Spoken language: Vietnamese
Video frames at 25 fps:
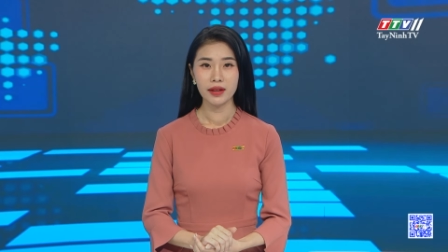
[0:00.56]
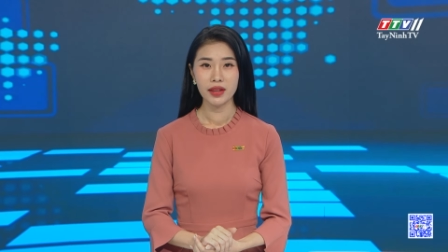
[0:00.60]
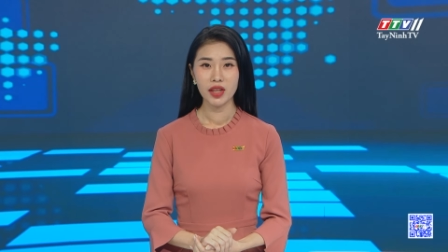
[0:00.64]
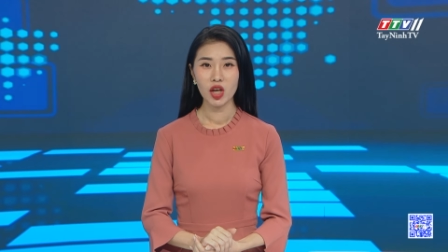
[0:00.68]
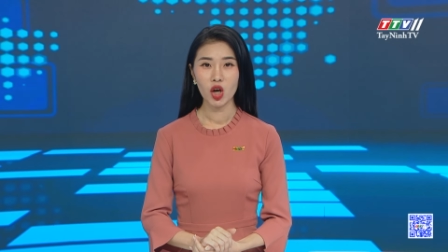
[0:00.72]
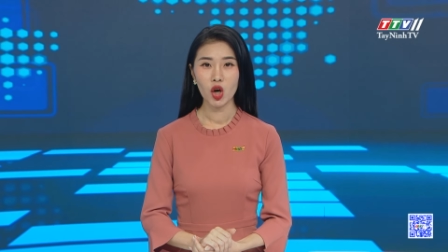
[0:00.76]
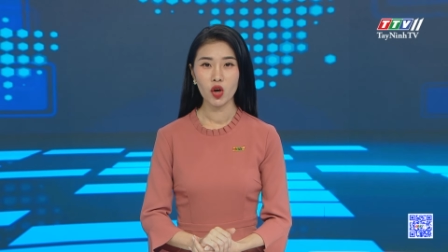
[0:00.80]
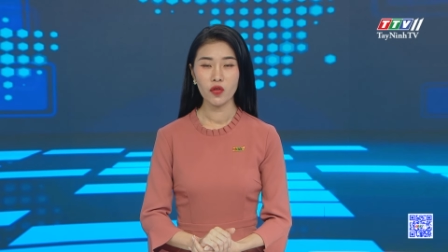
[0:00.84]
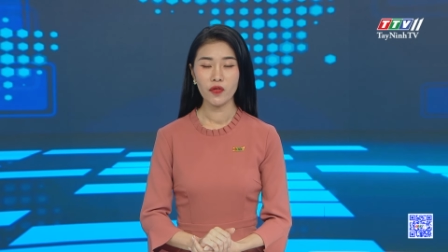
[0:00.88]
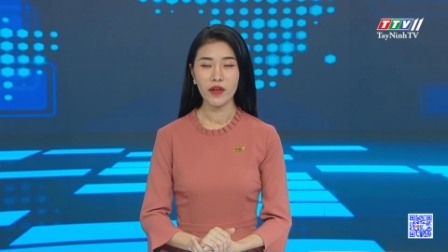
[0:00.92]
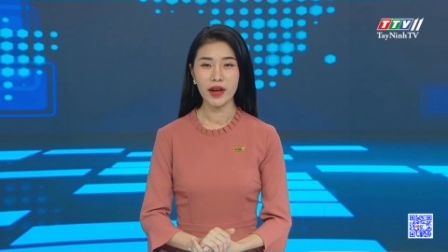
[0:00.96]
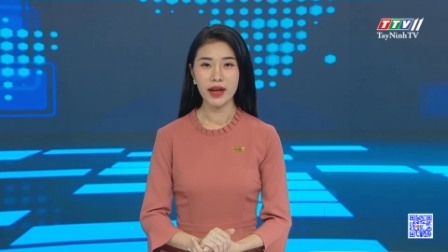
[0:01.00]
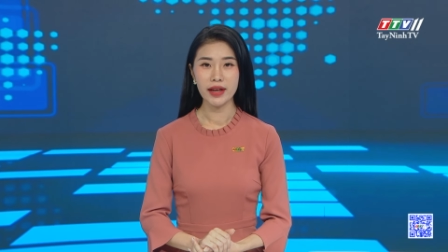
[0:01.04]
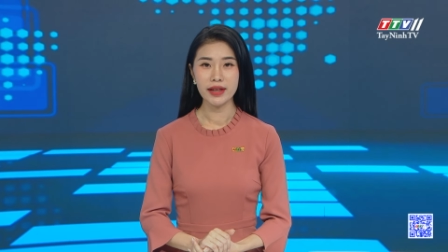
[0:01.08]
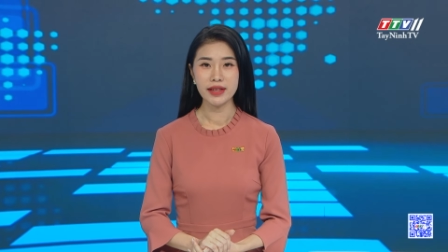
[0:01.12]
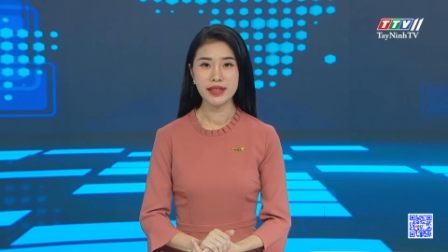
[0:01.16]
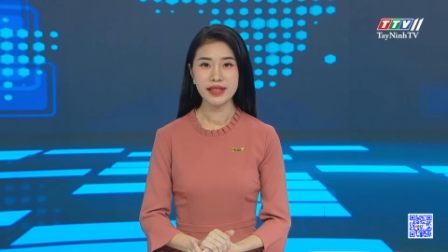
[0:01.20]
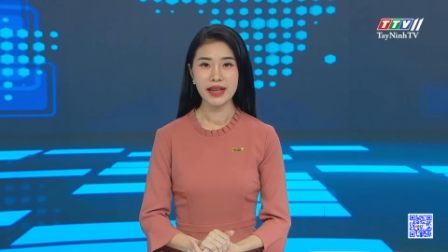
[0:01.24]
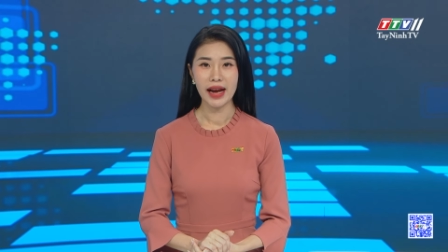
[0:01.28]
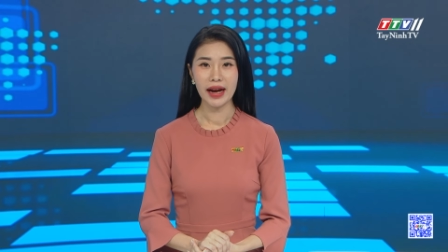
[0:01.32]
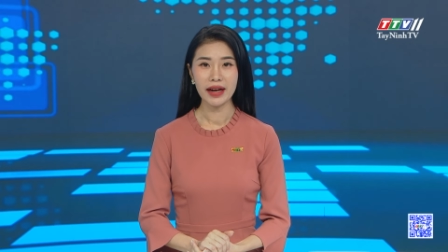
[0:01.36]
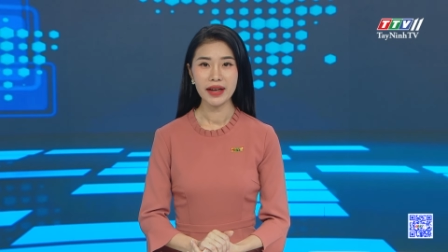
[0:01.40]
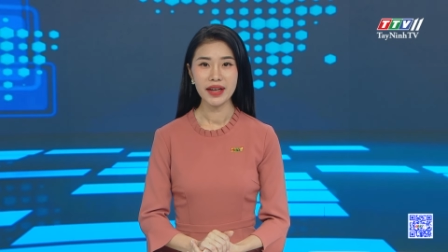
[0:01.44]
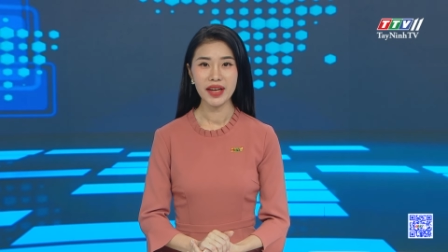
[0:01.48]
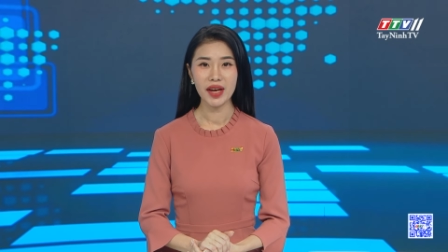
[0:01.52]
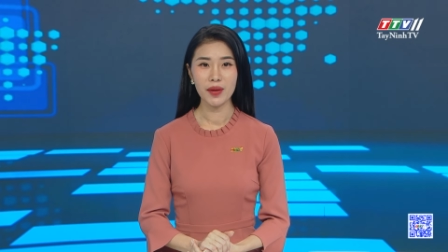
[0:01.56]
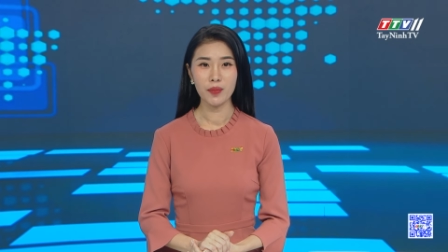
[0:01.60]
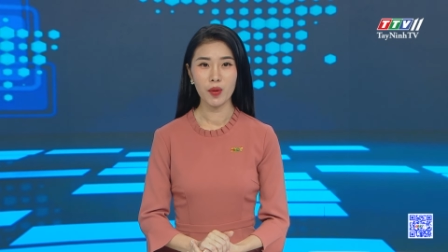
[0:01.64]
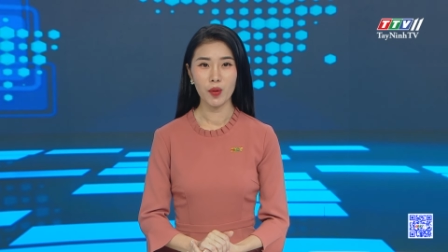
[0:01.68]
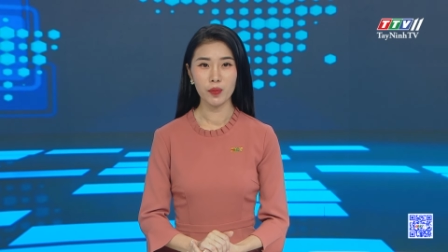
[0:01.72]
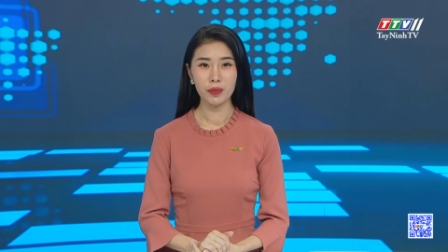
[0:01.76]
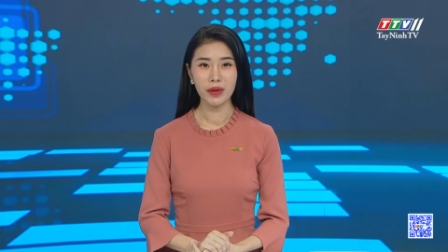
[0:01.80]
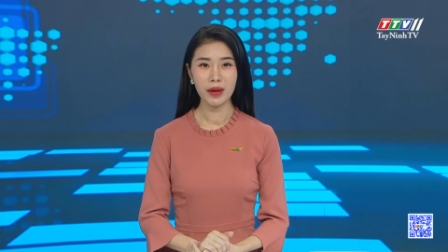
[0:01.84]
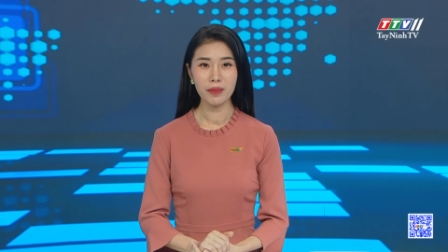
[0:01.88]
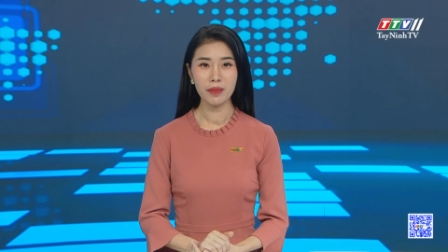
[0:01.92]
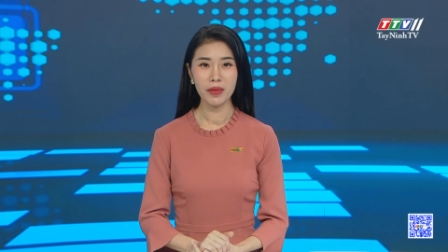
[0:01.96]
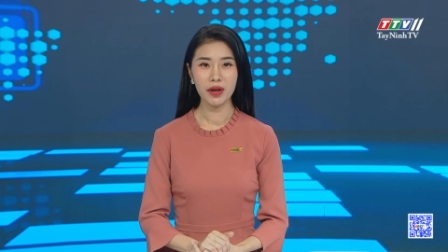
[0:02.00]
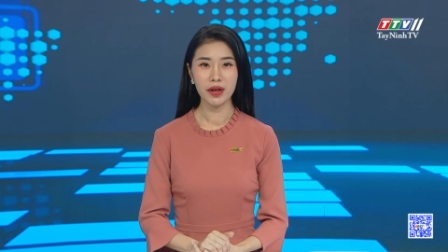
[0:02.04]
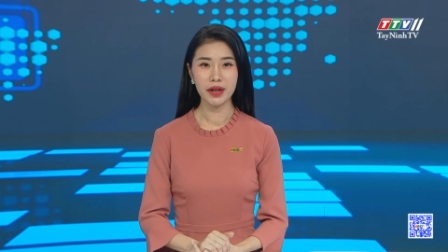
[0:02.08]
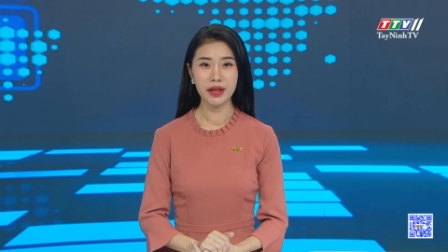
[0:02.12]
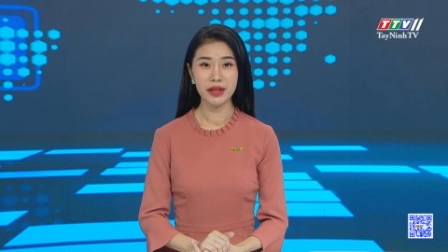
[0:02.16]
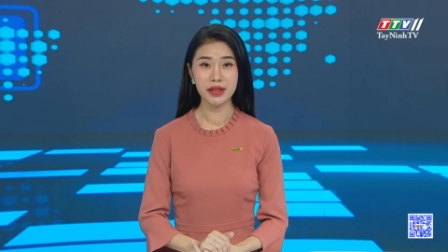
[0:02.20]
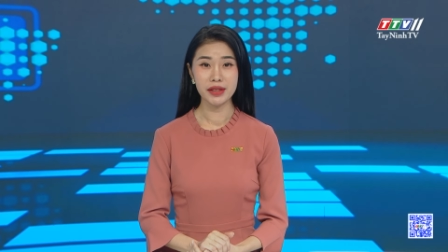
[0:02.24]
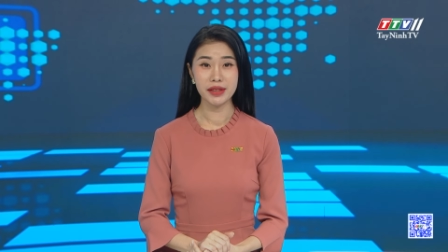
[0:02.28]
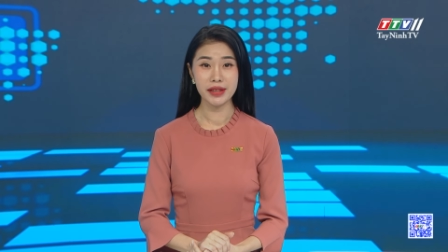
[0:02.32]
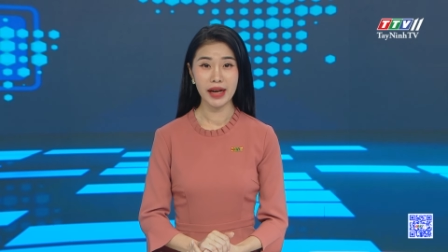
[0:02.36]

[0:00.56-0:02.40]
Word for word: Thưa quý vị, sáng ngày 1 tháng 10,